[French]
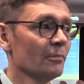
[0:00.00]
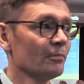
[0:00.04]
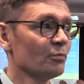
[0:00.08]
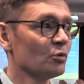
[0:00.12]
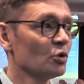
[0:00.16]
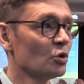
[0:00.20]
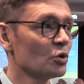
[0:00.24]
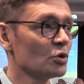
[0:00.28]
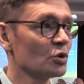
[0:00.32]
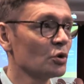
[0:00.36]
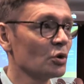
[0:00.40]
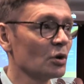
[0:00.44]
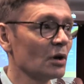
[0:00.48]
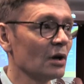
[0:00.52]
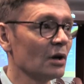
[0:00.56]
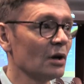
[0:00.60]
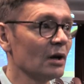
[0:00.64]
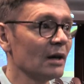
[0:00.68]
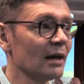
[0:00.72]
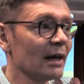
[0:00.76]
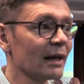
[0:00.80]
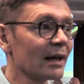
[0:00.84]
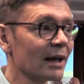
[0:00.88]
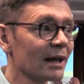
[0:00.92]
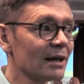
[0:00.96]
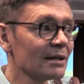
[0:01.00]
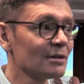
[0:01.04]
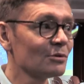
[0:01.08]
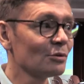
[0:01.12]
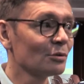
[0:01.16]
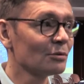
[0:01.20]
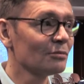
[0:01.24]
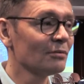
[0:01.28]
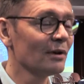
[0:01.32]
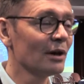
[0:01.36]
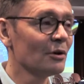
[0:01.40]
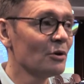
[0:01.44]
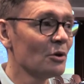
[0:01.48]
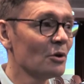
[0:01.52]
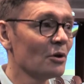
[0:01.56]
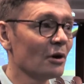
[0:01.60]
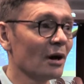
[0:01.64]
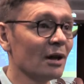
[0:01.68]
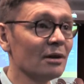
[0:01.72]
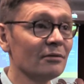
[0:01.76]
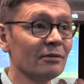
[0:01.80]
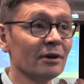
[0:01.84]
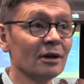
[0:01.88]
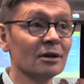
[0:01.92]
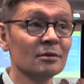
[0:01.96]
Donc euh, la création de valeur,
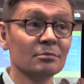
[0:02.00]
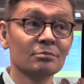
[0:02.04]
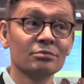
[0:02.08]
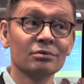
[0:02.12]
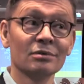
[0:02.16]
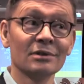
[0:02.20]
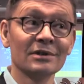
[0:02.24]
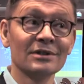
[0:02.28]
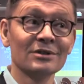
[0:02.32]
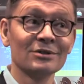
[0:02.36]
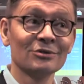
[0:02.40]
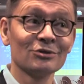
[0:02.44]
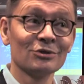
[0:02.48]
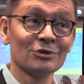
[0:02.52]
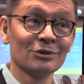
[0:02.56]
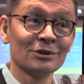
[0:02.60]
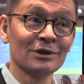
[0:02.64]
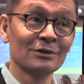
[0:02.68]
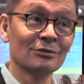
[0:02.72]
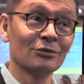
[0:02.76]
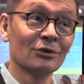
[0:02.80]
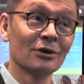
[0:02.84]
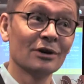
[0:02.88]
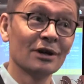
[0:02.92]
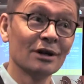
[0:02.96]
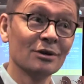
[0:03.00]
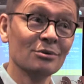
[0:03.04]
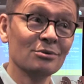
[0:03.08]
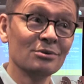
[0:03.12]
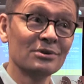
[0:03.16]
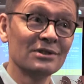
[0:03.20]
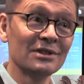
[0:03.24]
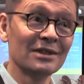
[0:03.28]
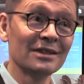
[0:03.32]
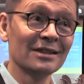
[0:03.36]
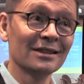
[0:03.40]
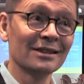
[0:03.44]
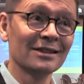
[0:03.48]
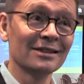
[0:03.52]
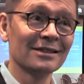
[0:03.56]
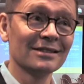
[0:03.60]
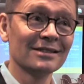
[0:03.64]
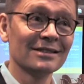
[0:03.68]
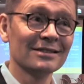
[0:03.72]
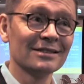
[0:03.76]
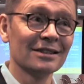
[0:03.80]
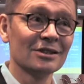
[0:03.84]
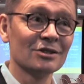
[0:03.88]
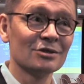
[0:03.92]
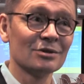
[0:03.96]
elle va être pour les gens qui vont réussir
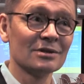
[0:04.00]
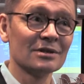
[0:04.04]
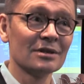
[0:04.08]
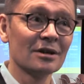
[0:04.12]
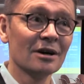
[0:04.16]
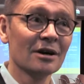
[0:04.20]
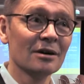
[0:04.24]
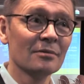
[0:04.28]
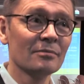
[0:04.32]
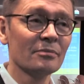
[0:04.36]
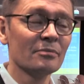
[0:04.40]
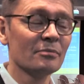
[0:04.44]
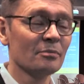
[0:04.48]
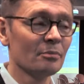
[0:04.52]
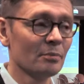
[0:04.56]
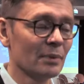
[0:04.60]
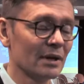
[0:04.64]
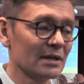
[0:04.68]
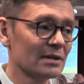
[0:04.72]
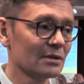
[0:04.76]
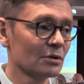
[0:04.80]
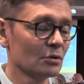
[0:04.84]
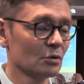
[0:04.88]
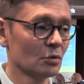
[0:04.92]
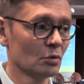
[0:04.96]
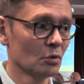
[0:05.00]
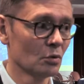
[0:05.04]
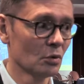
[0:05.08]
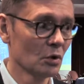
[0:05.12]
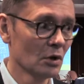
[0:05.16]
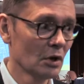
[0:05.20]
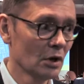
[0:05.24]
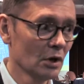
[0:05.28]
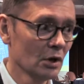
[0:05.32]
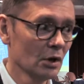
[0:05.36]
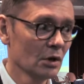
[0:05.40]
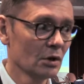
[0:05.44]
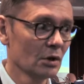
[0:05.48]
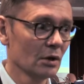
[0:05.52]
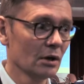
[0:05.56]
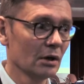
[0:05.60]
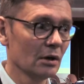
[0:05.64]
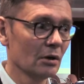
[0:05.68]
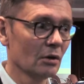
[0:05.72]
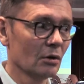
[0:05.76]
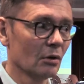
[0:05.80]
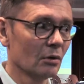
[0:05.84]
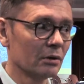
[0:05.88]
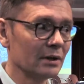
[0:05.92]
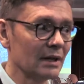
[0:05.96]
cette chose-là, parce que
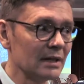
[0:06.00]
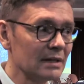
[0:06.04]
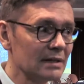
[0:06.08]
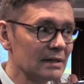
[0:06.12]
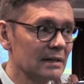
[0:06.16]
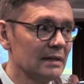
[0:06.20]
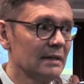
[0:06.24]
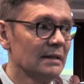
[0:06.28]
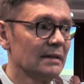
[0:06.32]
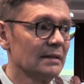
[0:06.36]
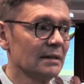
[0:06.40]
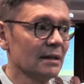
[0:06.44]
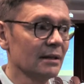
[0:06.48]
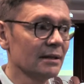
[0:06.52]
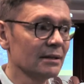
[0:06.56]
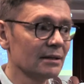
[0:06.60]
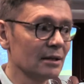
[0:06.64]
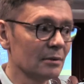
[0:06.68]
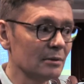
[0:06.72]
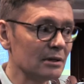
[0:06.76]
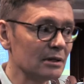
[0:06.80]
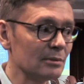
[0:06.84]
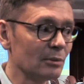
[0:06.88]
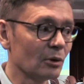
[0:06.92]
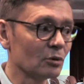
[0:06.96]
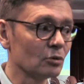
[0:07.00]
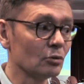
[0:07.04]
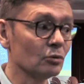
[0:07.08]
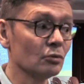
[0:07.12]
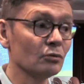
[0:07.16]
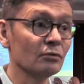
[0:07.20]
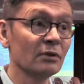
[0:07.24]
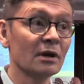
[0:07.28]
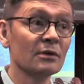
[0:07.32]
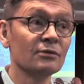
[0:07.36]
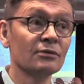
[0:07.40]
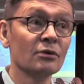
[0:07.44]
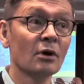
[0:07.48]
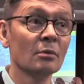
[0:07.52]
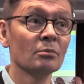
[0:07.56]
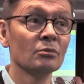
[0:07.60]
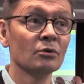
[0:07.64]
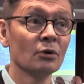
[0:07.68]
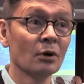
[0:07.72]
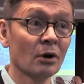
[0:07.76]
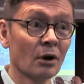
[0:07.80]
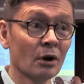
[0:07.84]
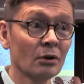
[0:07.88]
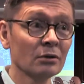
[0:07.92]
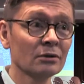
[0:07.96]
on assiste à l'établissement de nouvelles formes de
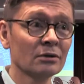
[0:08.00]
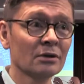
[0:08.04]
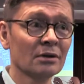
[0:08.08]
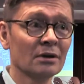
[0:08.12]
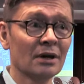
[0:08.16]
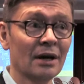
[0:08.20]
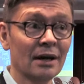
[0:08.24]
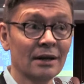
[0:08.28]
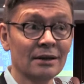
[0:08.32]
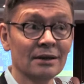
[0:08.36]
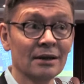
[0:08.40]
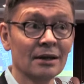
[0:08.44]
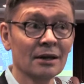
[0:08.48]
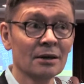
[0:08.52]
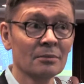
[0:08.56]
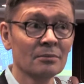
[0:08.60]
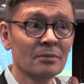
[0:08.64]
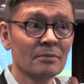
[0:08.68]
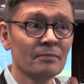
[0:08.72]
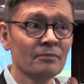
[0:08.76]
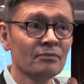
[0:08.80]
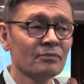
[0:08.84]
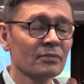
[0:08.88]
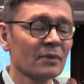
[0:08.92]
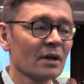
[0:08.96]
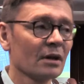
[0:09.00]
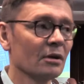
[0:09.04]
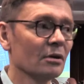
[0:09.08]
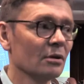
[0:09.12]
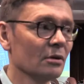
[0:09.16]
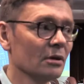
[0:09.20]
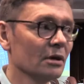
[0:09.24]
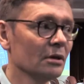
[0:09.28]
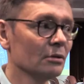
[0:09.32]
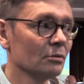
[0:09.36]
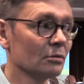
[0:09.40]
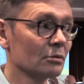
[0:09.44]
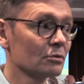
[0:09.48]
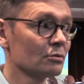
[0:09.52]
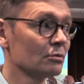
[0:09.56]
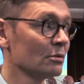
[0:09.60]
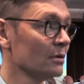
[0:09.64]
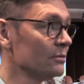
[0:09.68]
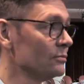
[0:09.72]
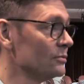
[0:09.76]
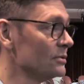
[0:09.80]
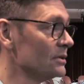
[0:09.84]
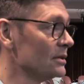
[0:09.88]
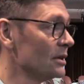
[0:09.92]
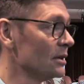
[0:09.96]
rente à terme. Euh, et donc, soit
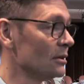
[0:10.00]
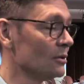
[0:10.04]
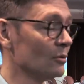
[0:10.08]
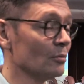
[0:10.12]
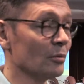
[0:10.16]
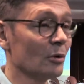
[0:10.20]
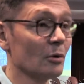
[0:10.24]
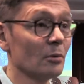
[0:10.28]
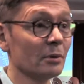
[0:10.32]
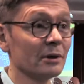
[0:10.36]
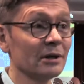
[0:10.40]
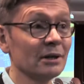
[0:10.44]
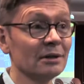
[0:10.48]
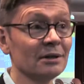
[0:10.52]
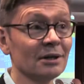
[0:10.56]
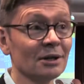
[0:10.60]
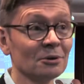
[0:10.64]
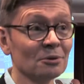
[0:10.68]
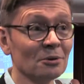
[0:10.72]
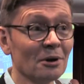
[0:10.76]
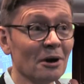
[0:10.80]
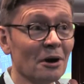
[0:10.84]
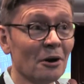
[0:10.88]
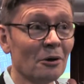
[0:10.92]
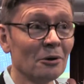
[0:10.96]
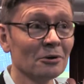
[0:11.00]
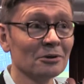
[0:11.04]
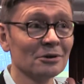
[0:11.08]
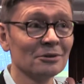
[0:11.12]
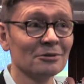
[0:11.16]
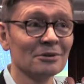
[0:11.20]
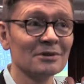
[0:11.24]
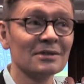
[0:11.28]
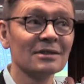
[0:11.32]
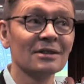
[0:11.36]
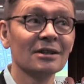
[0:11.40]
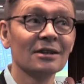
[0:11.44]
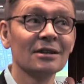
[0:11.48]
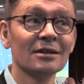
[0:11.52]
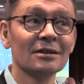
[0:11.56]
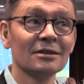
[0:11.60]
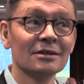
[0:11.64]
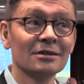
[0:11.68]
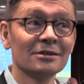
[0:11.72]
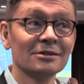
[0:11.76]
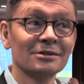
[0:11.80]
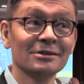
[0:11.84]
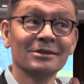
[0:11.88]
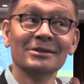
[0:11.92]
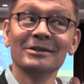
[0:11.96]
vous êtes le propriétaire de la rente, et dans ce
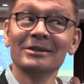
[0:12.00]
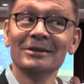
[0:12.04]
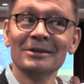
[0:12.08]
cas-là,